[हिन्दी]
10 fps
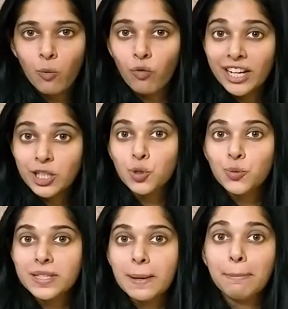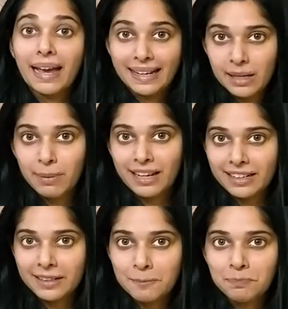वन जून से पहले
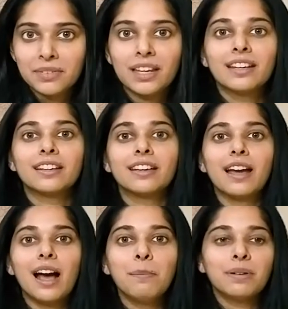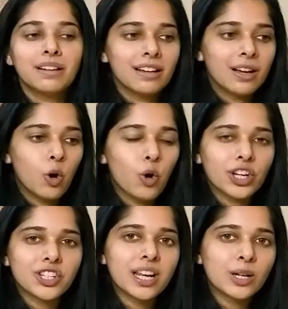पहले कि आप
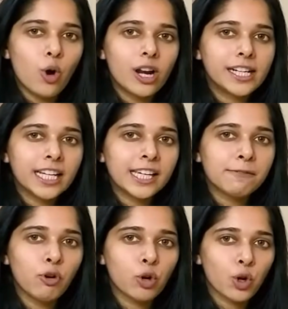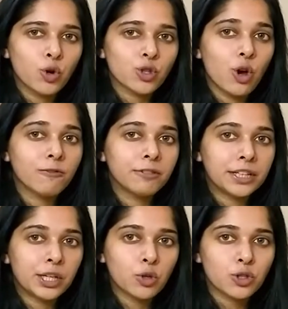ओरिजिनल क्वालिटी की फ़ोटोज़ और
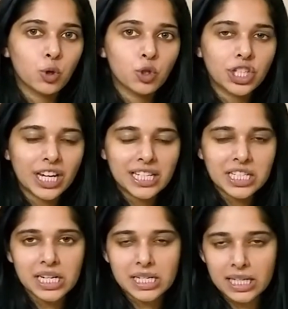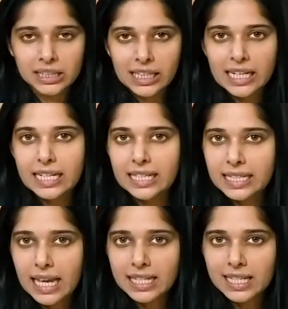वीडियोस को चेंज कर सकते हैं
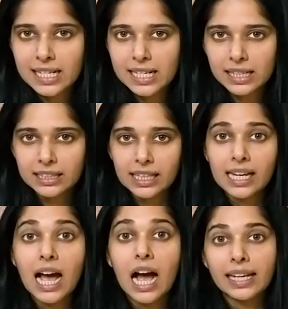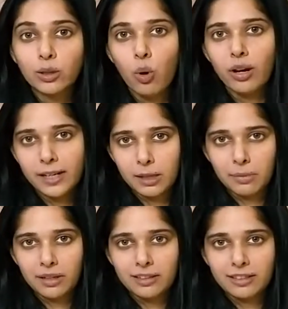रिसाइज कर सकते हैं हाई क्वालिटी में